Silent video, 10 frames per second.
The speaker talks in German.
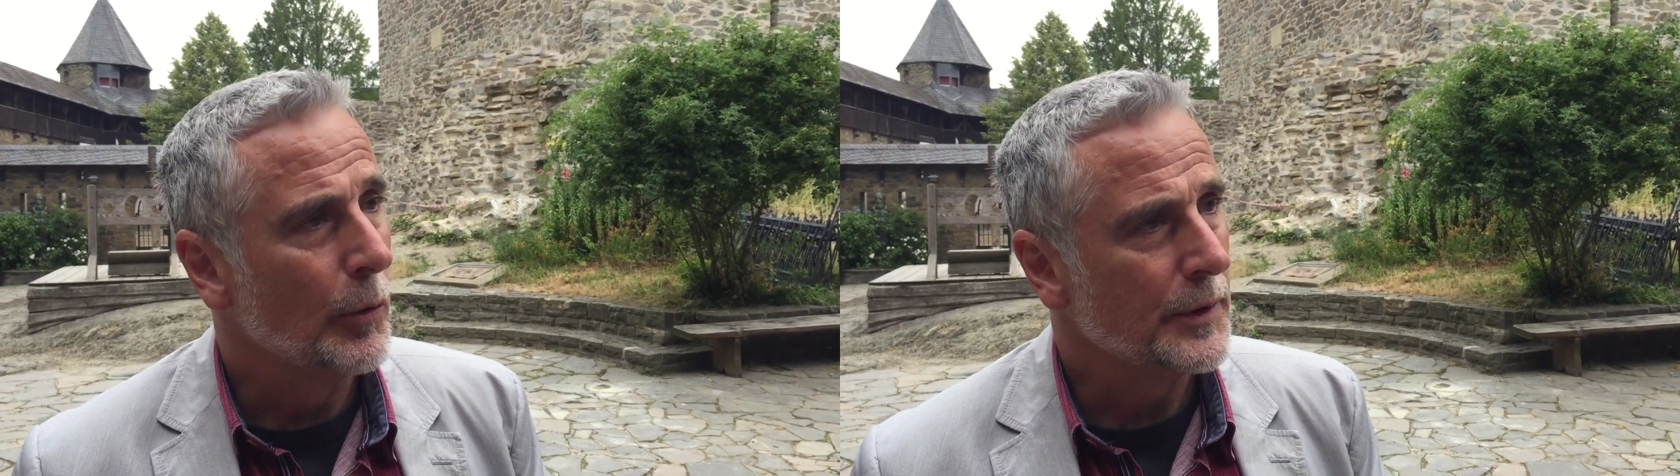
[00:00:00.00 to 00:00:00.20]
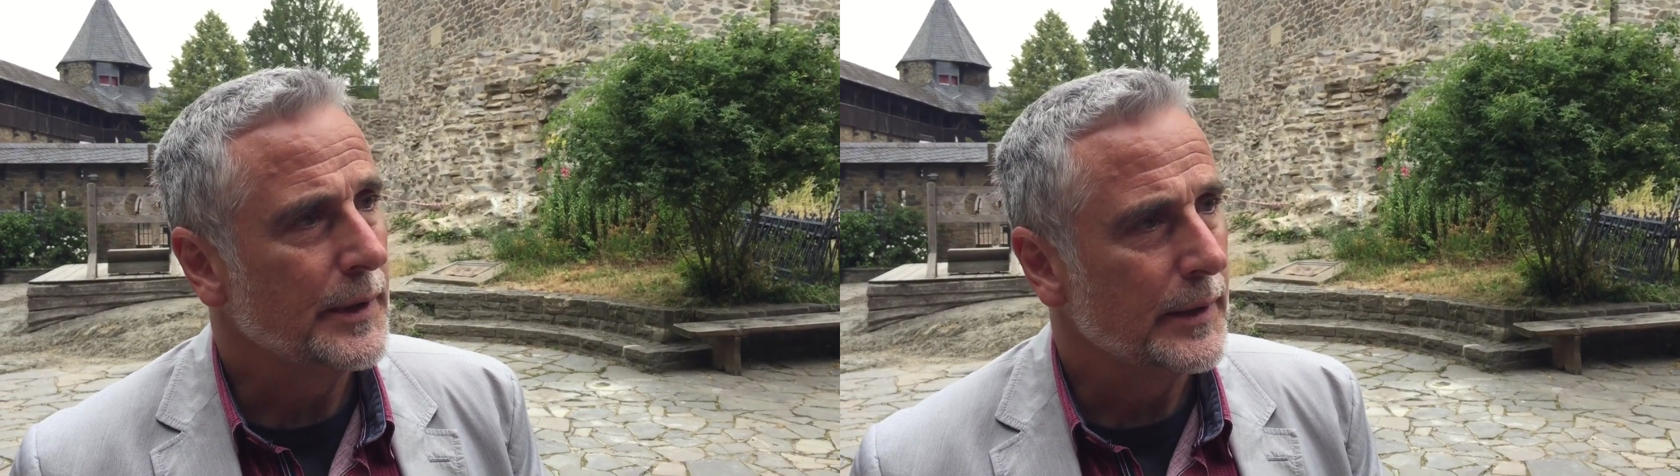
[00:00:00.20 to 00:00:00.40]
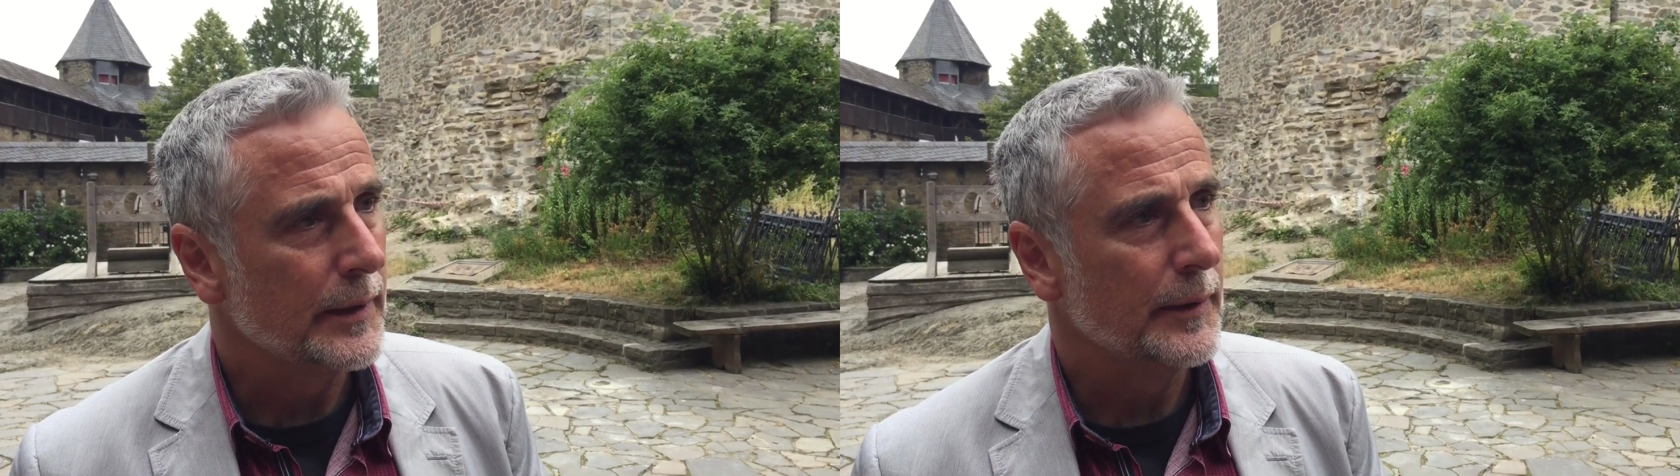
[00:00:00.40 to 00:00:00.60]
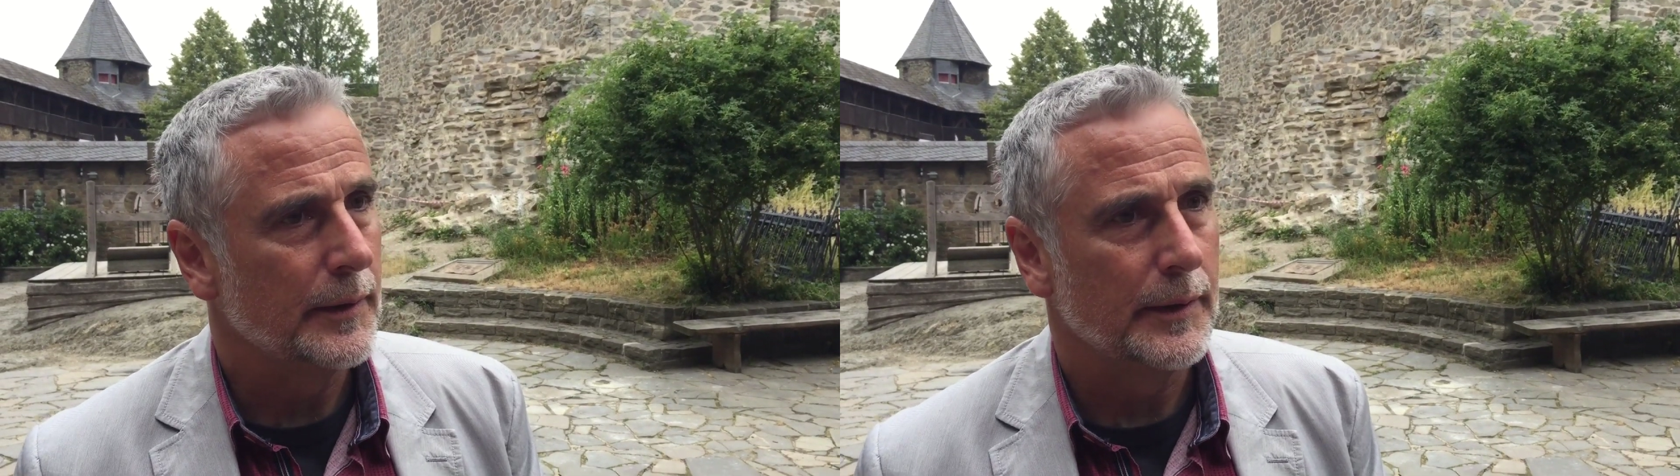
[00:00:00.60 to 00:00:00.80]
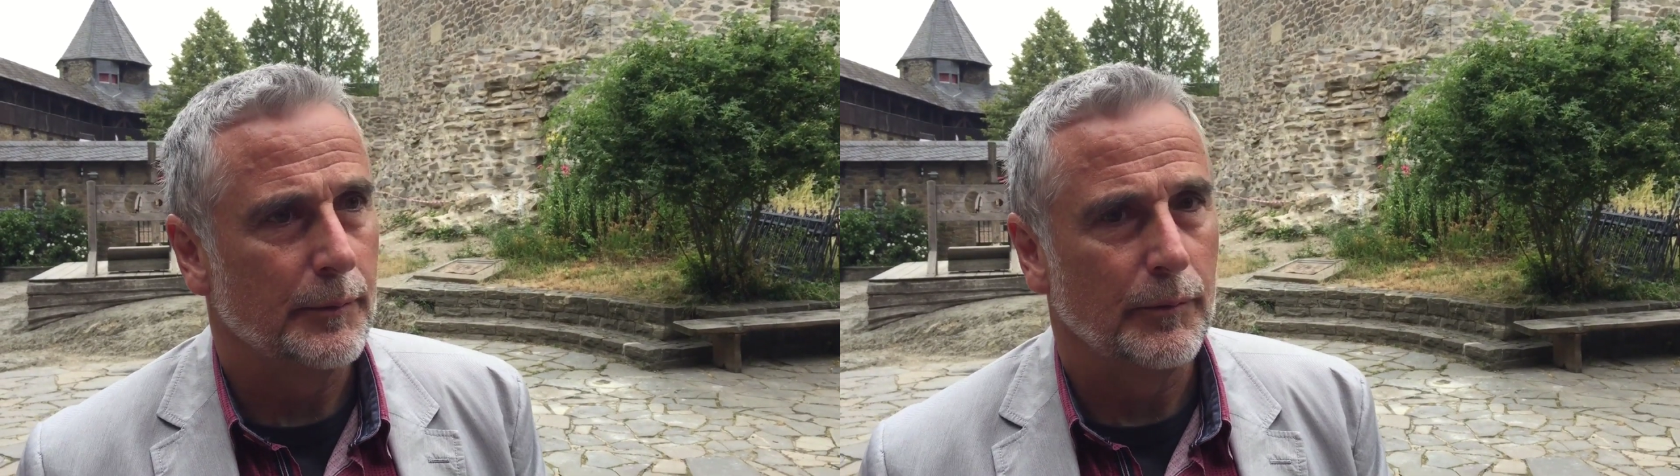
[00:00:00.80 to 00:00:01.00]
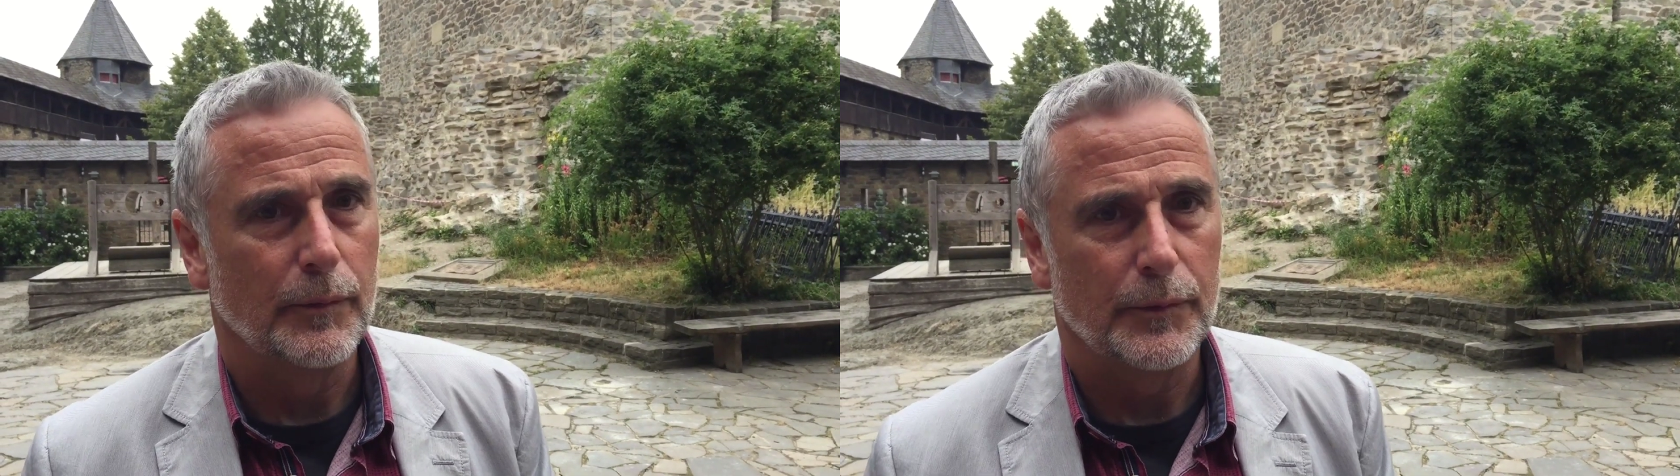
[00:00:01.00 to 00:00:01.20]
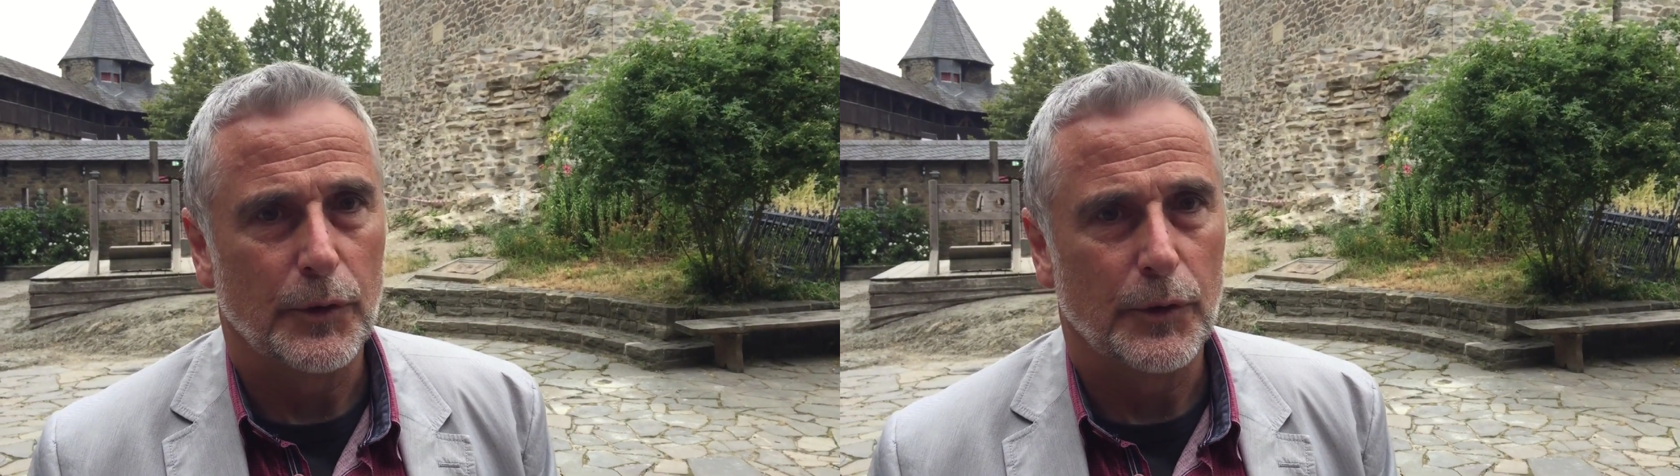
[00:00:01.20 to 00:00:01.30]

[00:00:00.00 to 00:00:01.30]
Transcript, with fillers: hier in dem